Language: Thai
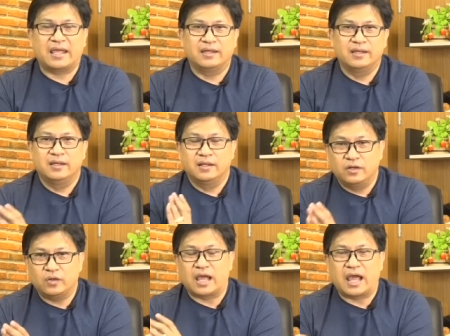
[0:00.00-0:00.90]
ได้
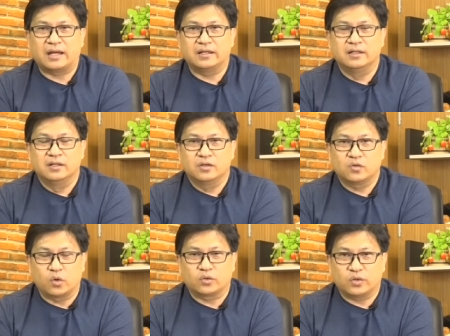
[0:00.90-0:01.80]
ด้วยการ
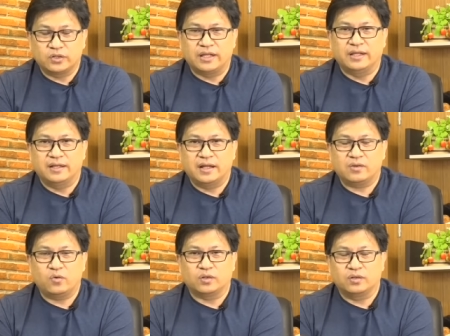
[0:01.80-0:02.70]
กดกระดิ่ง
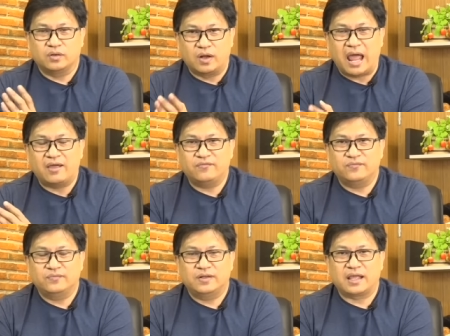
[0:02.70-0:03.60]
นะฮะกดไล
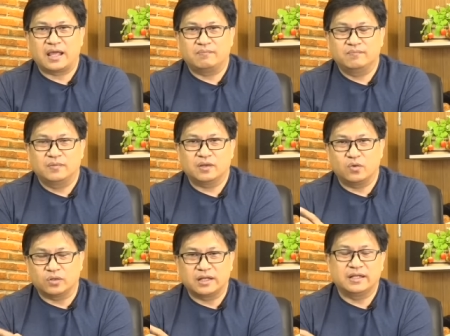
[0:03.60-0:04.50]
ฟ์นะครับ
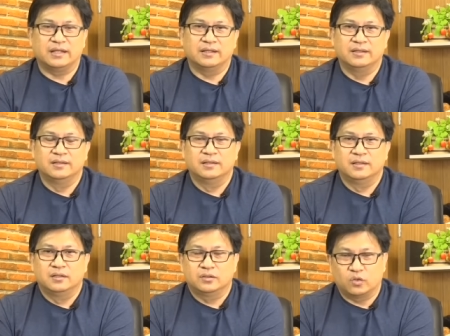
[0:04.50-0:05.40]
ถ้ากดกระดิ่ง
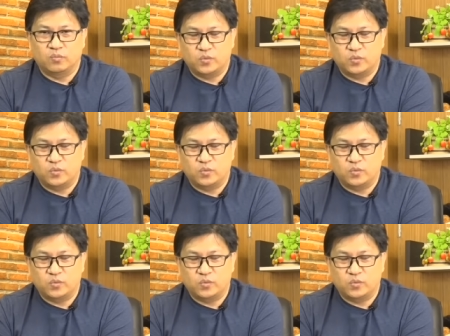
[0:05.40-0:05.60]
ต